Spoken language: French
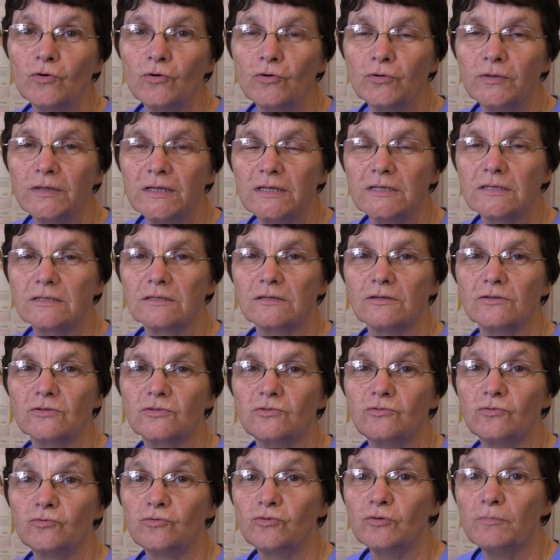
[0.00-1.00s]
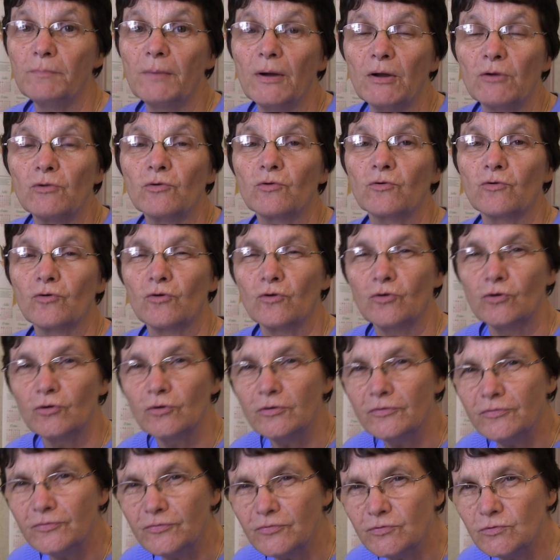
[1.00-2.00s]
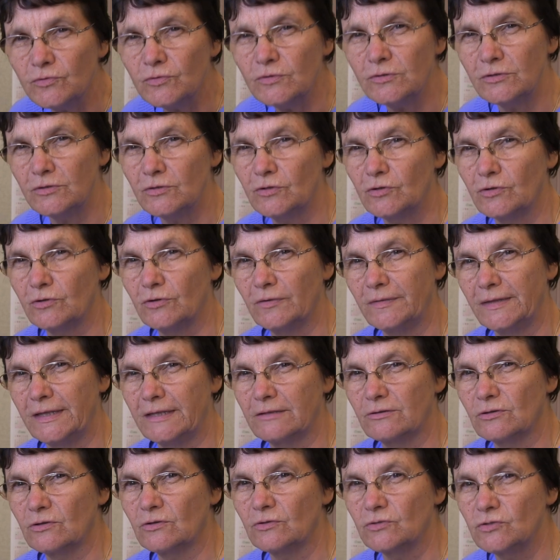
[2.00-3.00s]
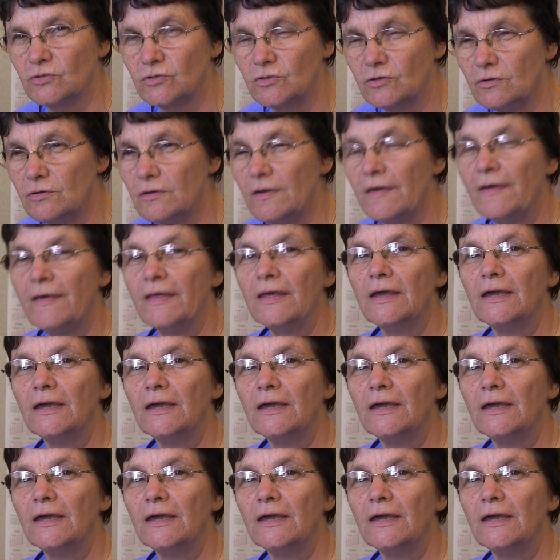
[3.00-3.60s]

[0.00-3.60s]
connaissance de Dieu par le refus de connaître Dieu